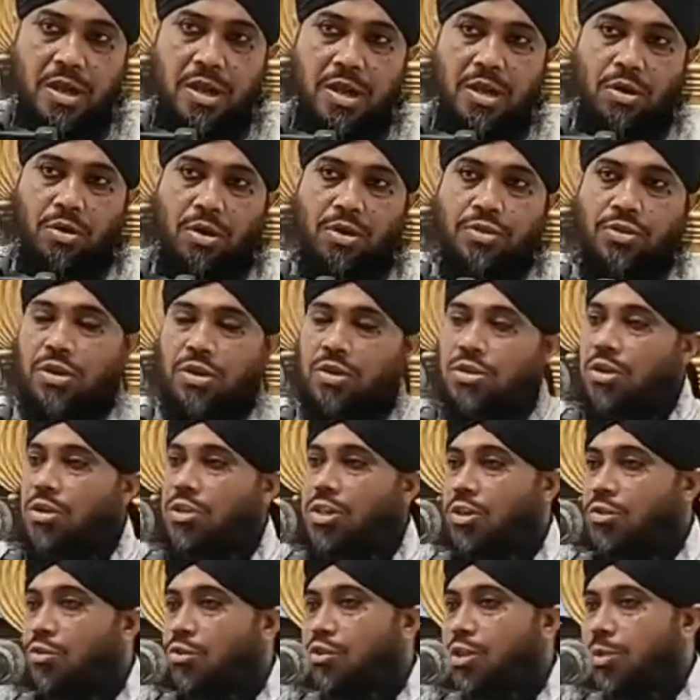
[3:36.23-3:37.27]
অসংখ্য
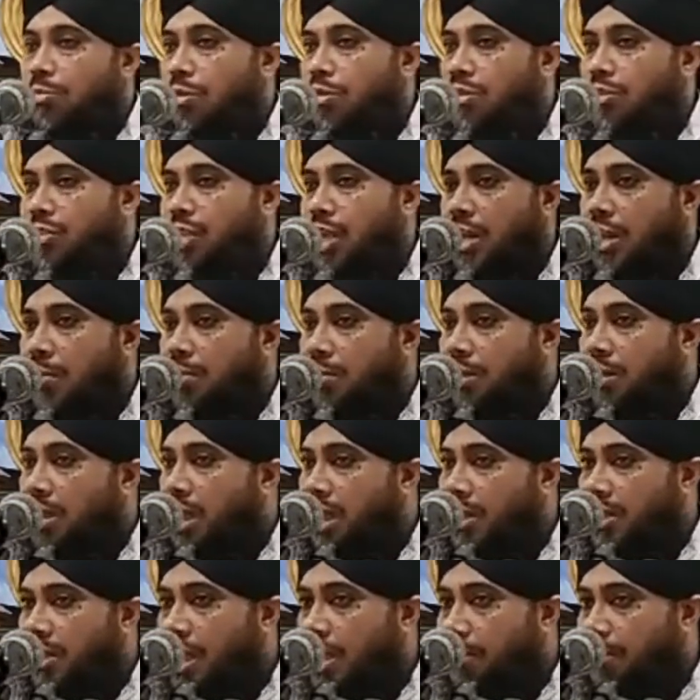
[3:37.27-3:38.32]
দরদ এবং সালামের
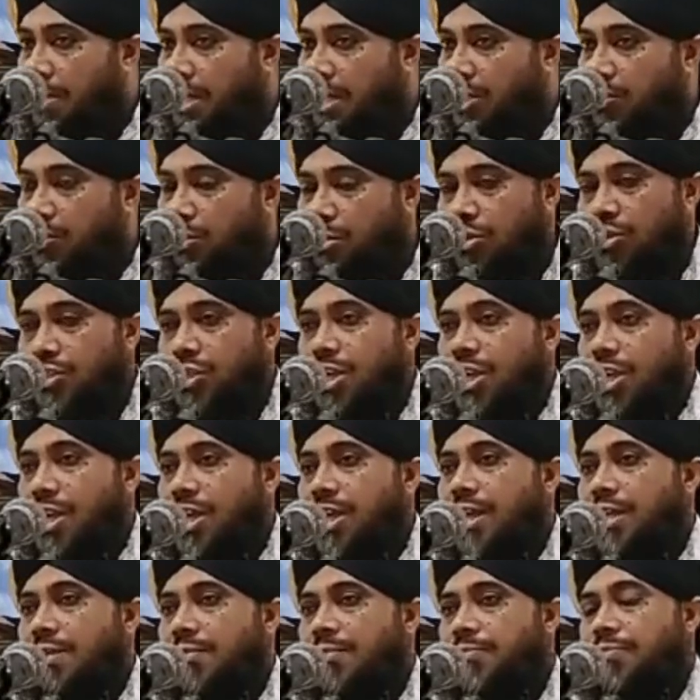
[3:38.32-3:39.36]
হাদিয়া পেশ করছি
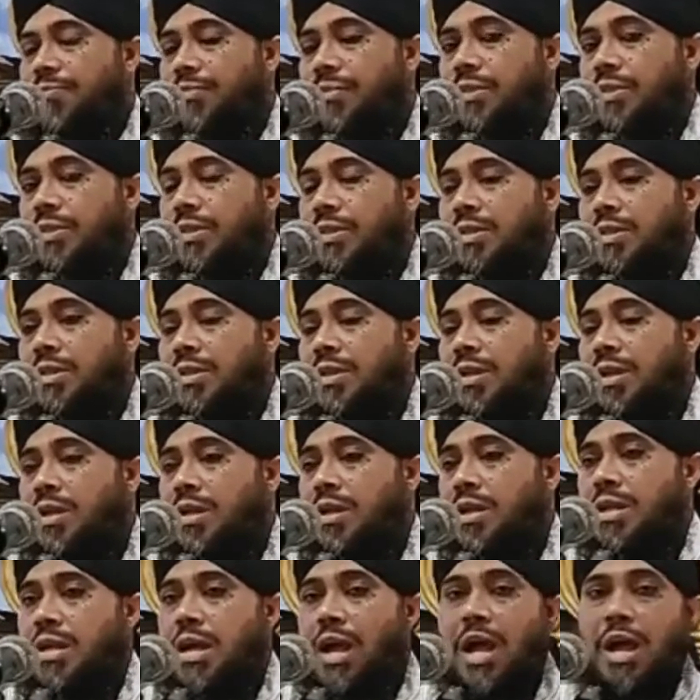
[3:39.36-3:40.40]

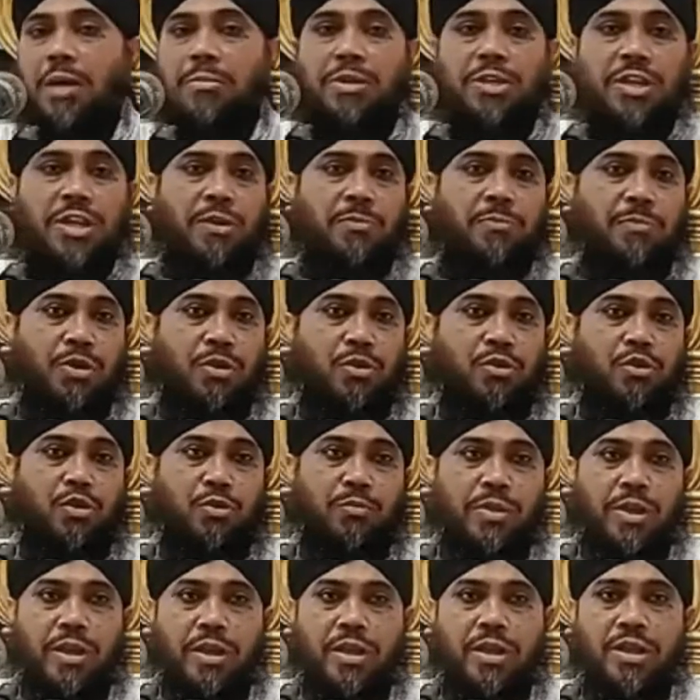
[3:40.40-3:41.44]
আমাদের প্রিয়
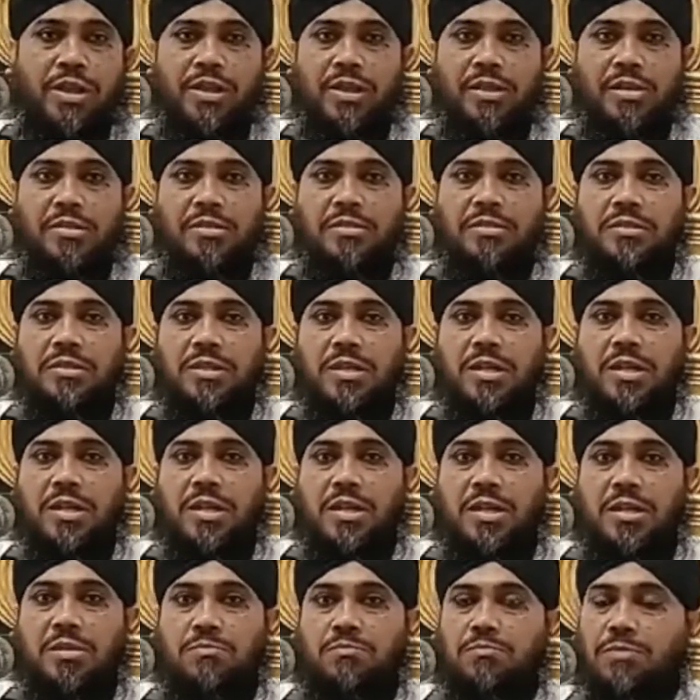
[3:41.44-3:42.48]
নবী
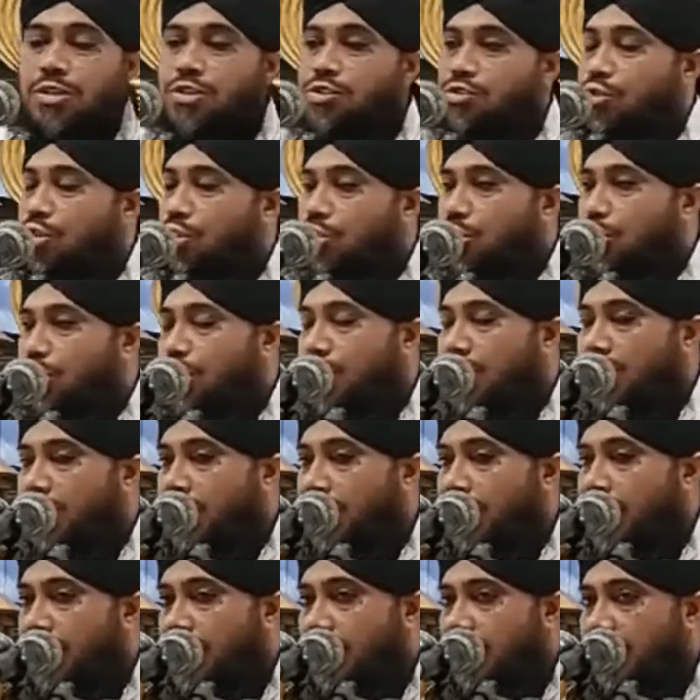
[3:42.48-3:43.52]
বিশ্বনবী
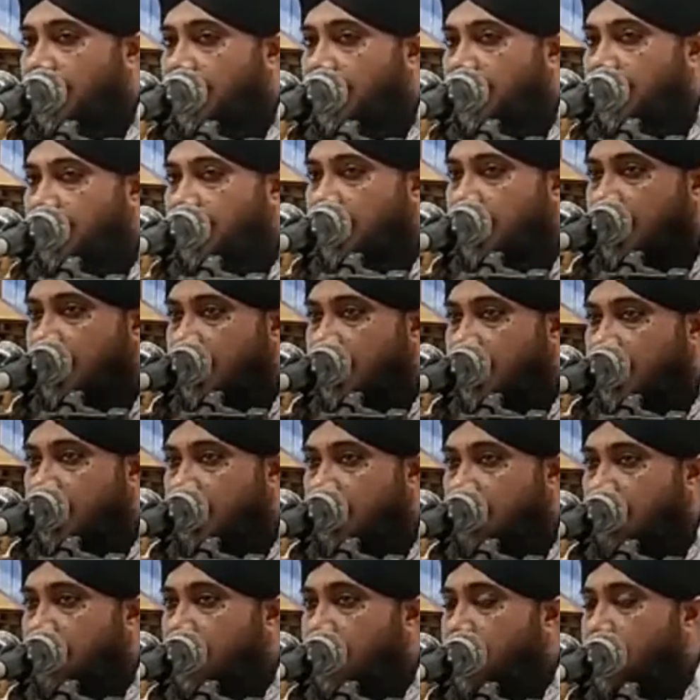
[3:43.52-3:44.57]

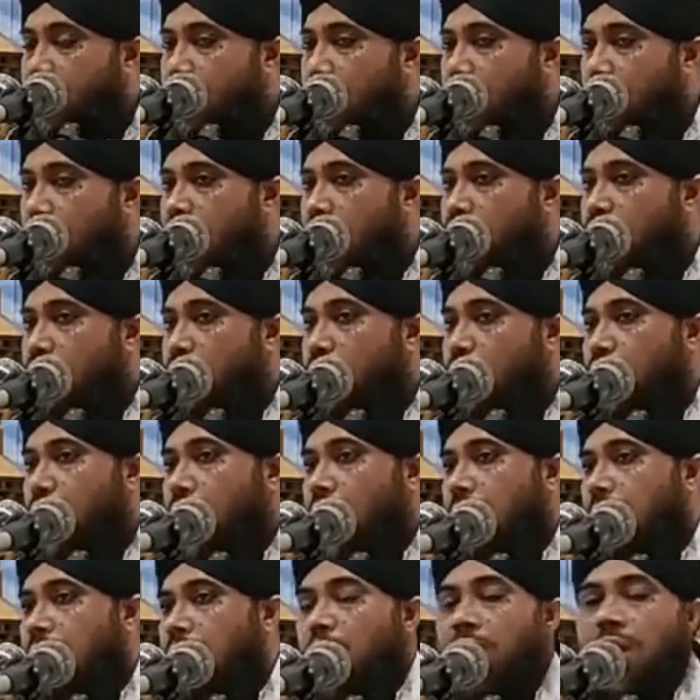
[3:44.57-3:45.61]
বিশ্ব মানবতার
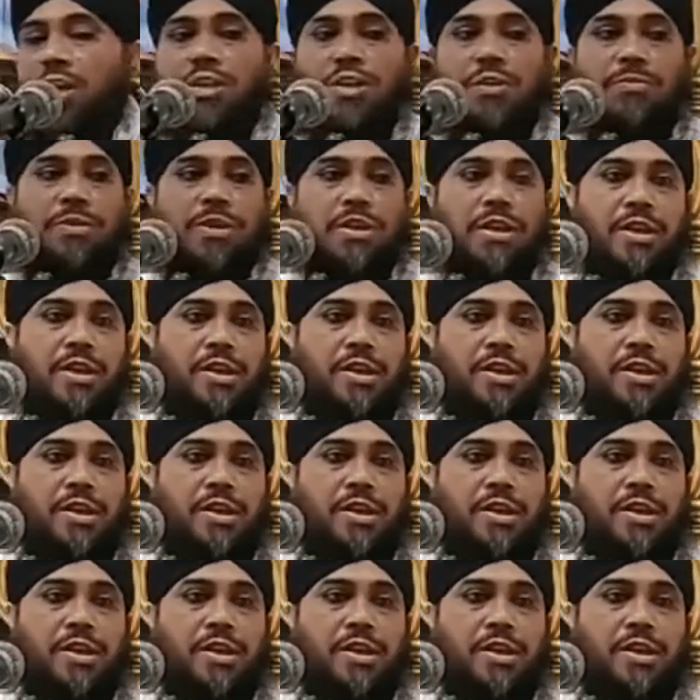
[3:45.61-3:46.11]
মহানবী